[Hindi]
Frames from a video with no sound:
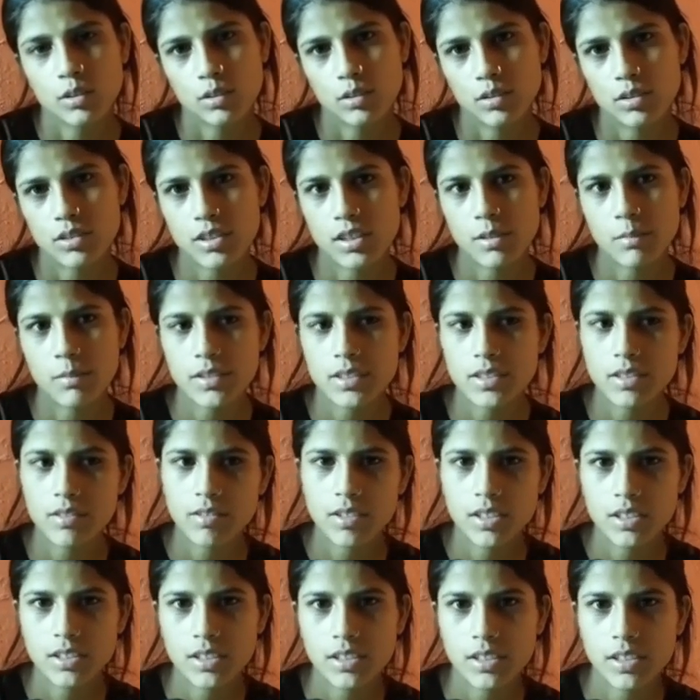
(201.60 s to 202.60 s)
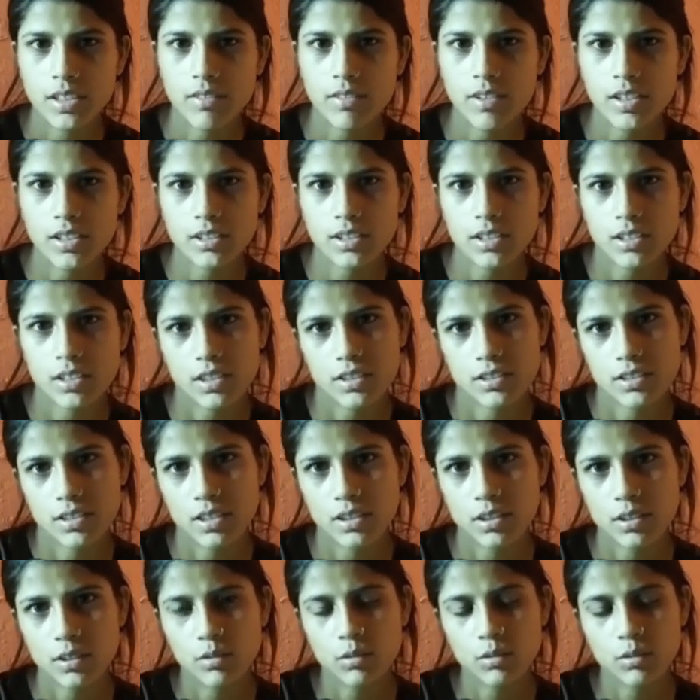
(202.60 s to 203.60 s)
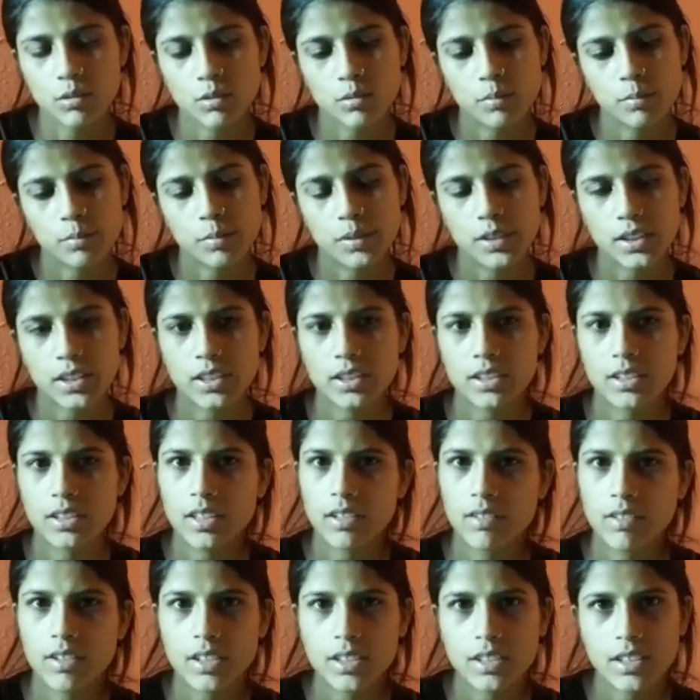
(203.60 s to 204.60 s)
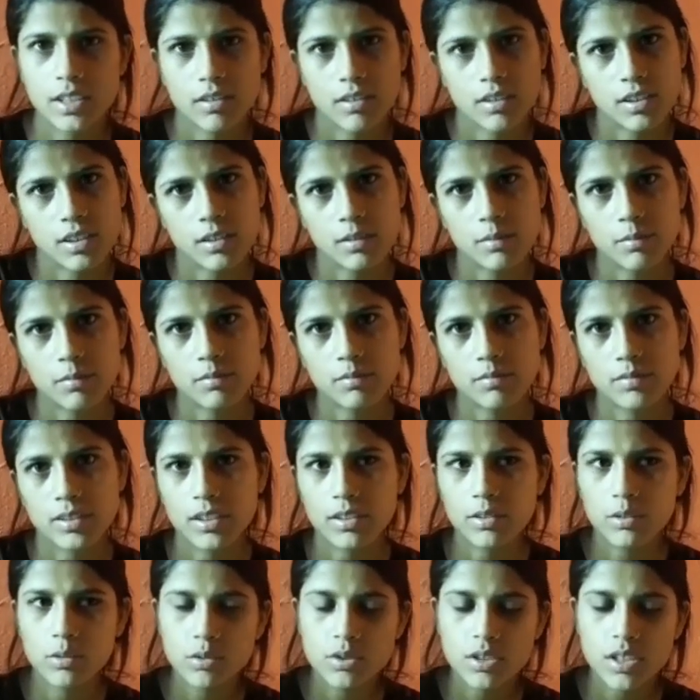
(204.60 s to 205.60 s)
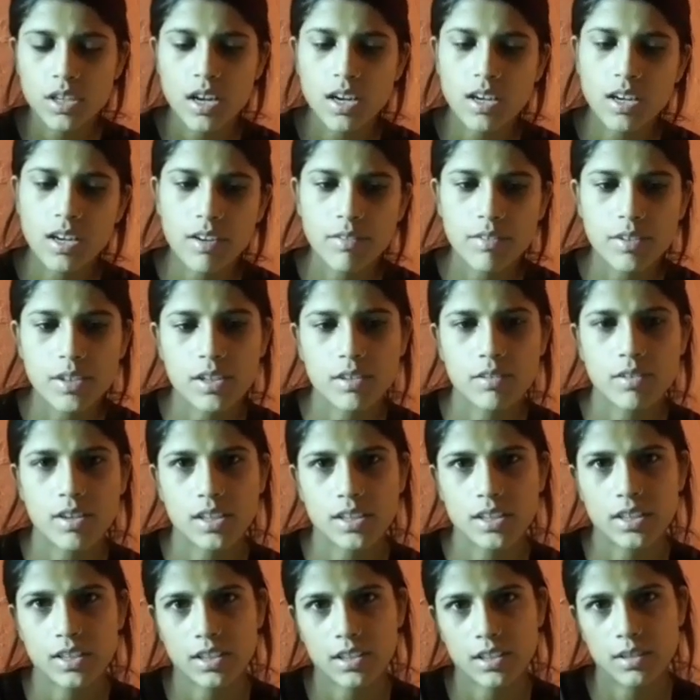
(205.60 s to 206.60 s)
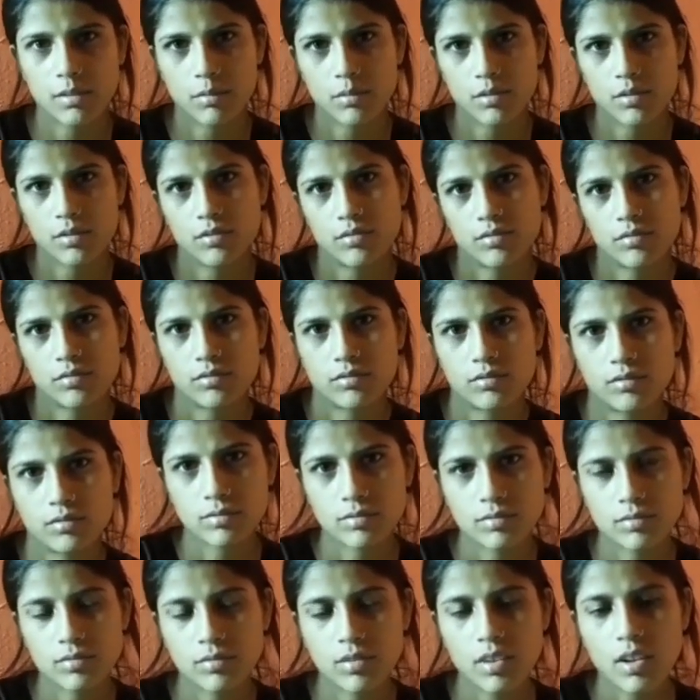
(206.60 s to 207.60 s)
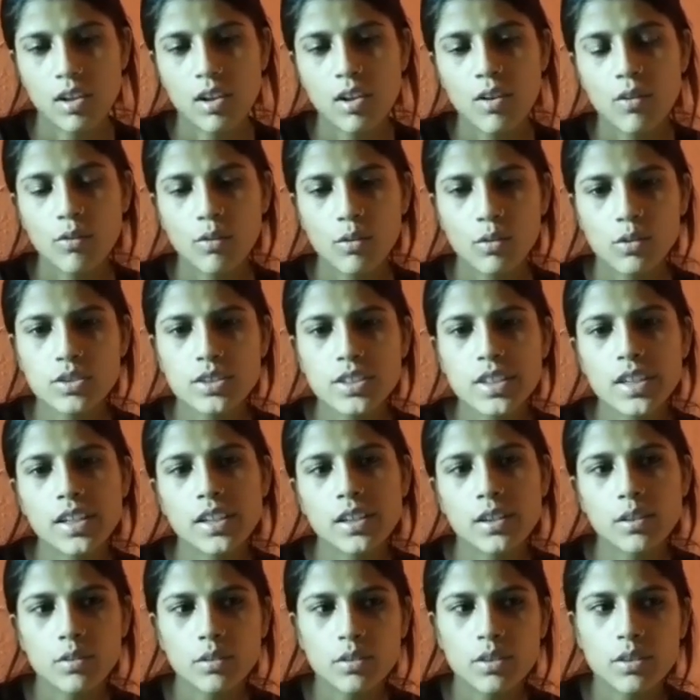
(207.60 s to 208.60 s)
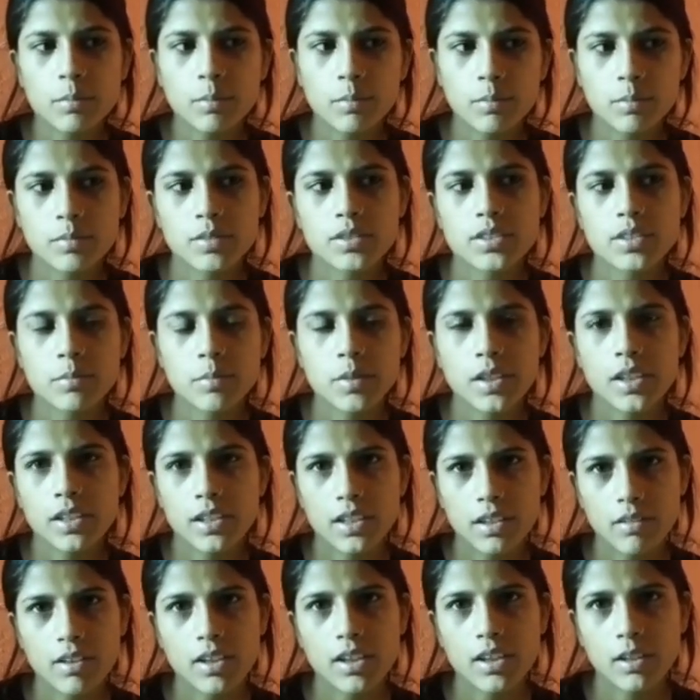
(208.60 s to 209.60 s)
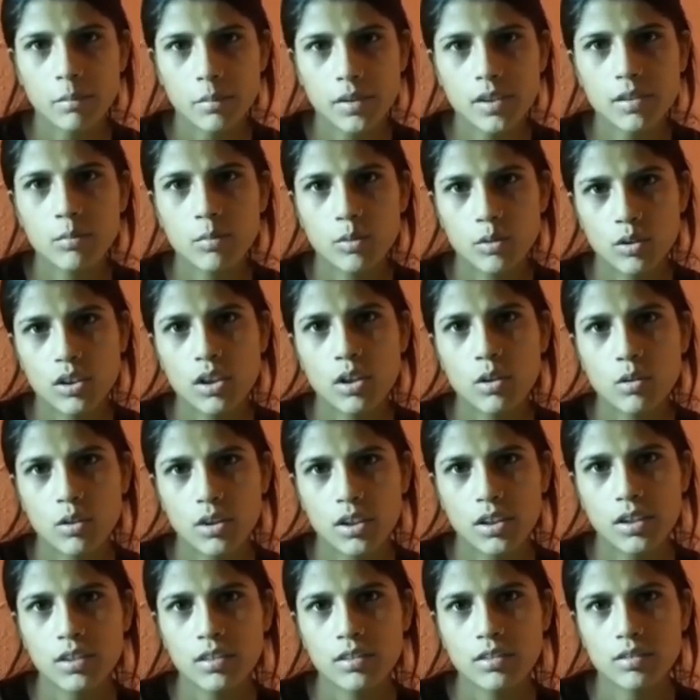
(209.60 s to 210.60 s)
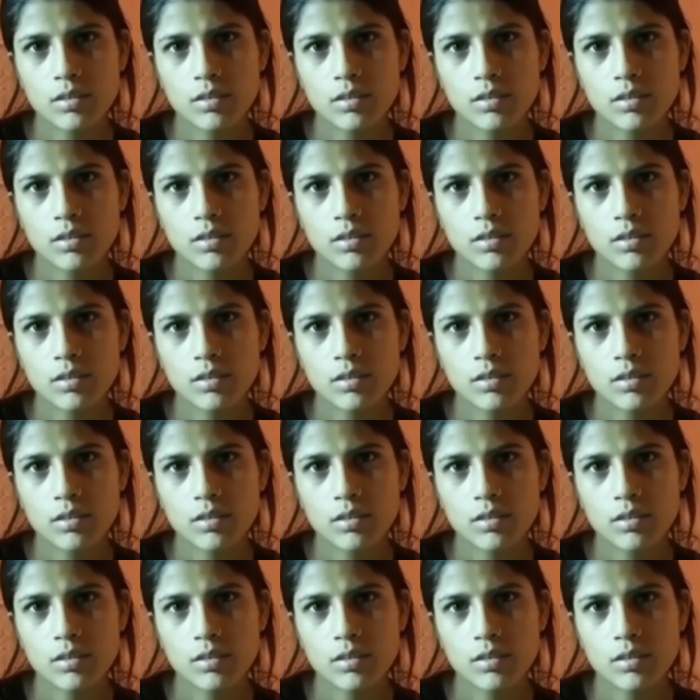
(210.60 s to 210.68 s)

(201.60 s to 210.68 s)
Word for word: तो इसलिए मैं सबका धन्यवाद करना चाहती हूँ तो पंद्रह दिन के बाद ये ये दूसरी आंख का भी करवा देंगे वो उसके लिए उन्होंने ज़मीन के बारे में बोला हुआ है